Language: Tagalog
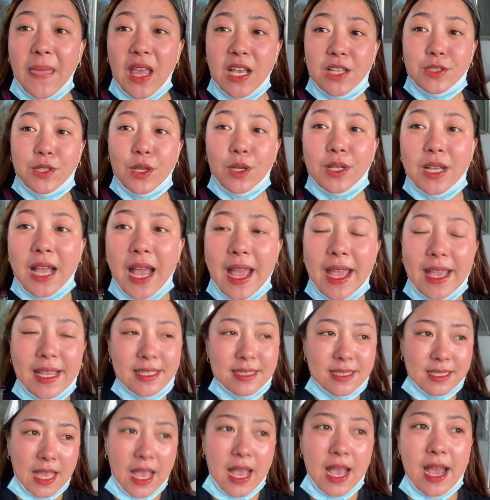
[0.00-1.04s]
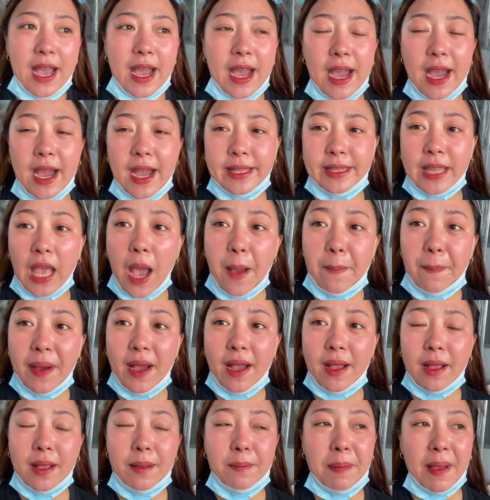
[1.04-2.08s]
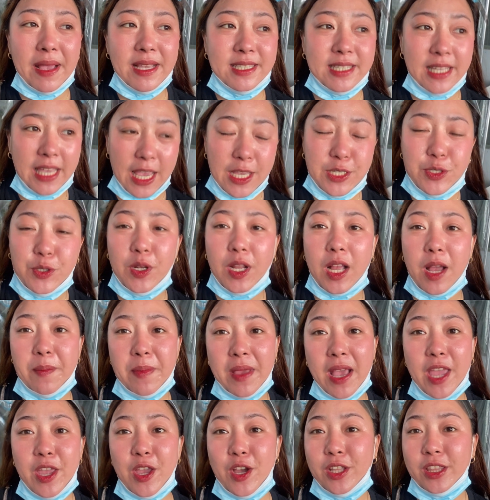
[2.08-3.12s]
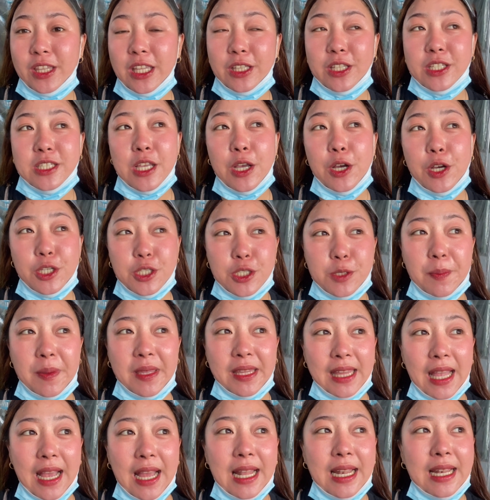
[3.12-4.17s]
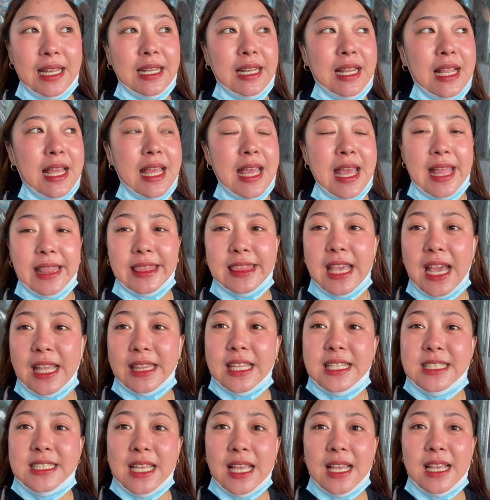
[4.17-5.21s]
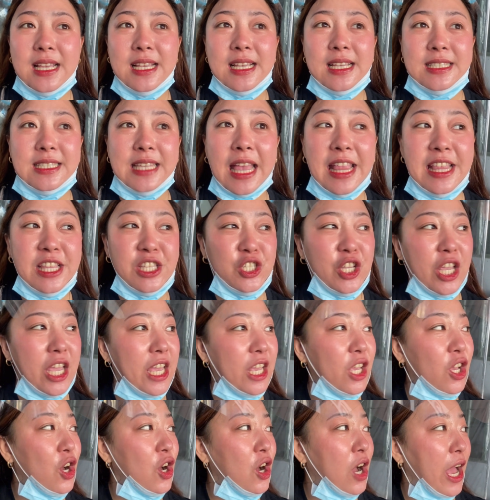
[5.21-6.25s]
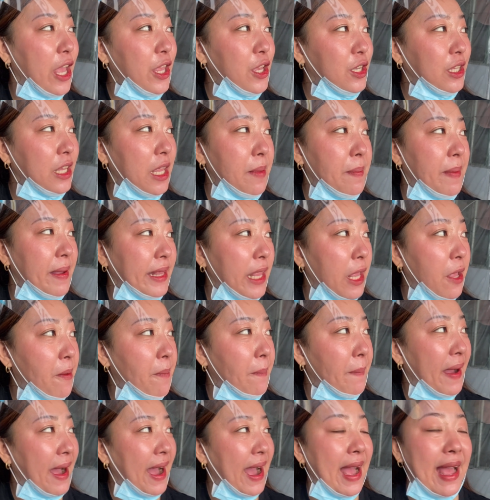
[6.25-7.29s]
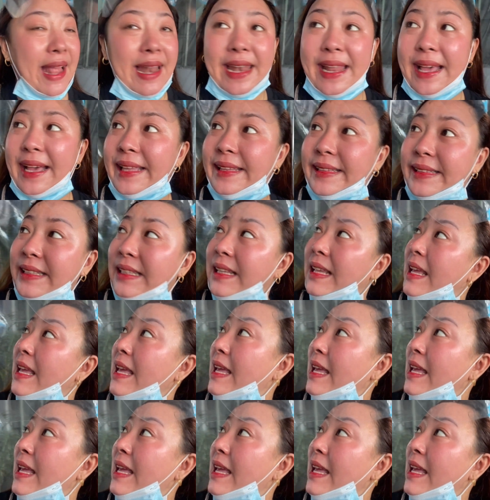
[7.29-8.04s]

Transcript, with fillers: So guys, uh, nakapagpa-schedule kami ngayon dito sa hospital. Dati siyang San Diego, ngayon iba na yung pangalan.